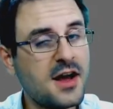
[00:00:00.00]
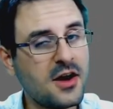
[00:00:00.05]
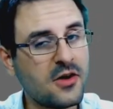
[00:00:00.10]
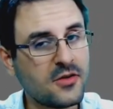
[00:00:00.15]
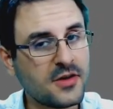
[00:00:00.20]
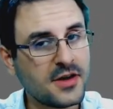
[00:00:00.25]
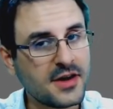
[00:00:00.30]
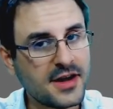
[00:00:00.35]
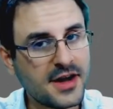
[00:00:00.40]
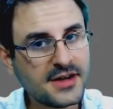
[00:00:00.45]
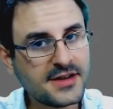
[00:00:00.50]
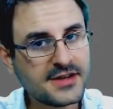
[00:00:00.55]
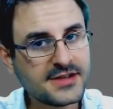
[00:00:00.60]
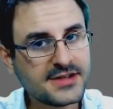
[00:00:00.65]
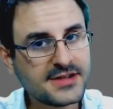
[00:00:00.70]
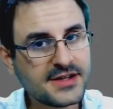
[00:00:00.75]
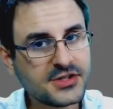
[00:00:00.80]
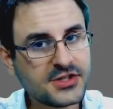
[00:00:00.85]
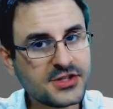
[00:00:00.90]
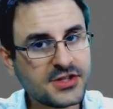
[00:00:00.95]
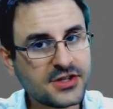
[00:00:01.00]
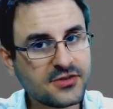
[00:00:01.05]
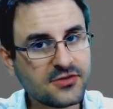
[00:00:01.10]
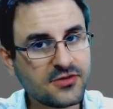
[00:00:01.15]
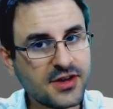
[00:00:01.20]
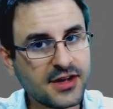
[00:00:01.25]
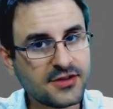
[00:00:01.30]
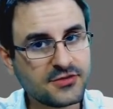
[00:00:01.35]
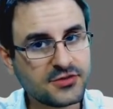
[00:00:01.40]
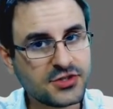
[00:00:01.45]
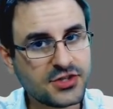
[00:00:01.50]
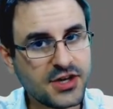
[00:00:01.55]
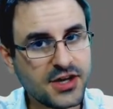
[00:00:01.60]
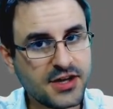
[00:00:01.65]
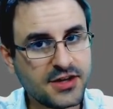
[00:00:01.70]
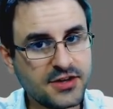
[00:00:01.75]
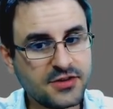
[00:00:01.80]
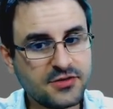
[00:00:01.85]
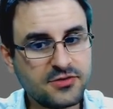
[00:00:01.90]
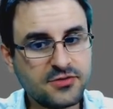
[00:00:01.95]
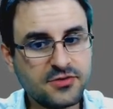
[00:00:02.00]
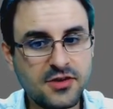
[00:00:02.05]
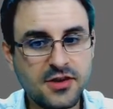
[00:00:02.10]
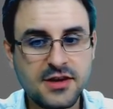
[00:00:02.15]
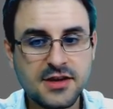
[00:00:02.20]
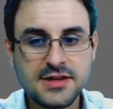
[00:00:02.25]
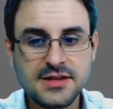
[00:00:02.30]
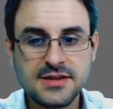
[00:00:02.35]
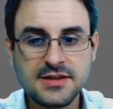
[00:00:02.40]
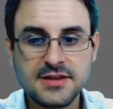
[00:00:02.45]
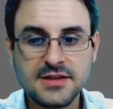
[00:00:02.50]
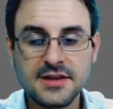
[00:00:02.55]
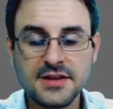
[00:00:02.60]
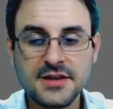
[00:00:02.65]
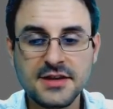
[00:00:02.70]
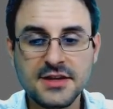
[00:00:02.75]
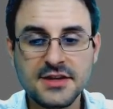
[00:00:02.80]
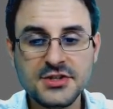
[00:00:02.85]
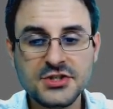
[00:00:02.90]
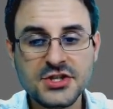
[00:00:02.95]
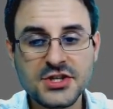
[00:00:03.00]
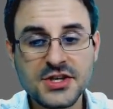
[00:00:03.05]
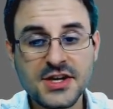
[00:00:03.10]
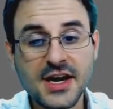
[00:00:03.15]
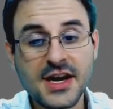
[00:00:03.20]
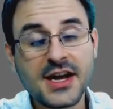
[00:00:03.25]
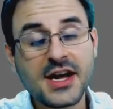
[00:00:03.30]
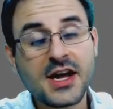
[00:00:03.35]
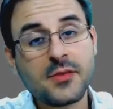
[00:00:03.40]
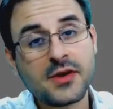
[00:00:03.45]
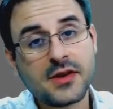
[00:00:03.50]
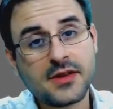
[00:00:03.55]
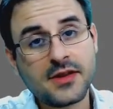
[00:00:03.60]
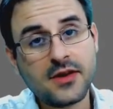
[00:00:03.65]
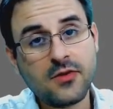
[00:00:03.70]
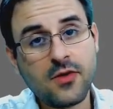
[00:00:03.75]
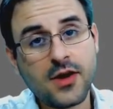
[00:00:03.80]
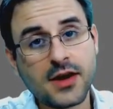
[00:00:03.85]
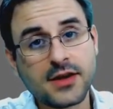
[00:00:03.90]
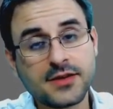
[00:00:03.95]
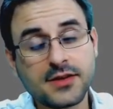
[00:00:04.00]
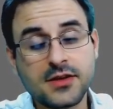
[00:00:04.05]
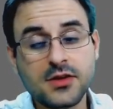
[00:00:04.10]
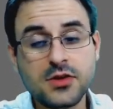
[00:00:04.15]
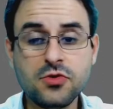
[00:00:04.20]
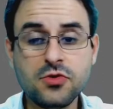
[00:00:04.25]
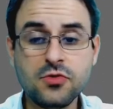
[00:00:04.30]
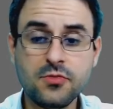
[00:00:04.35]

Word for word: Ao clicar na setinha do lado direito, indique a câmera adequada.